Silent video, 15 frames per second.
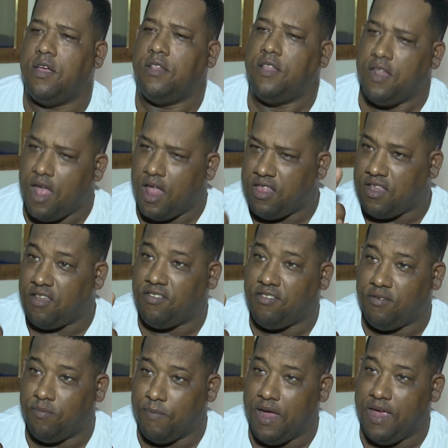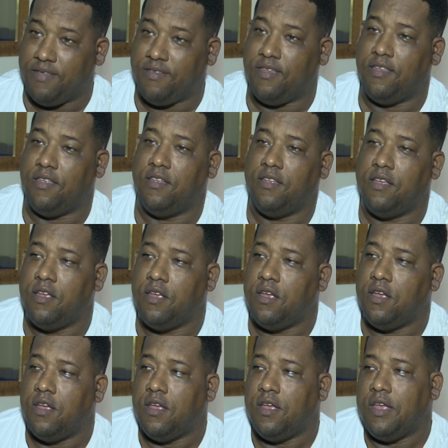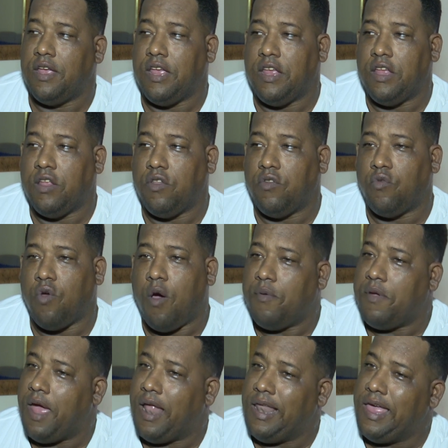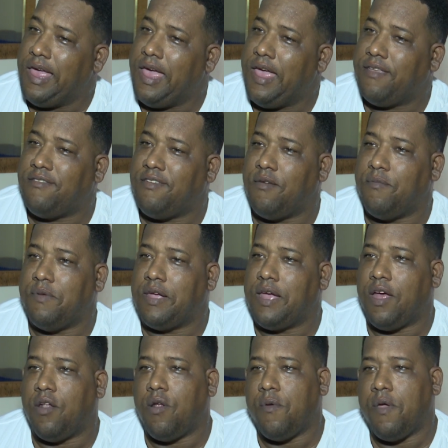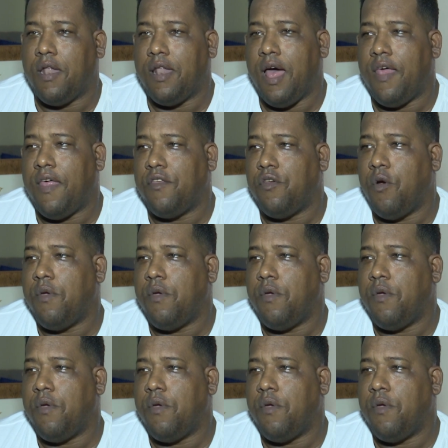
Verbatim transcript: tenía 3 meses y no había leche, en mi casa no había nada. Yo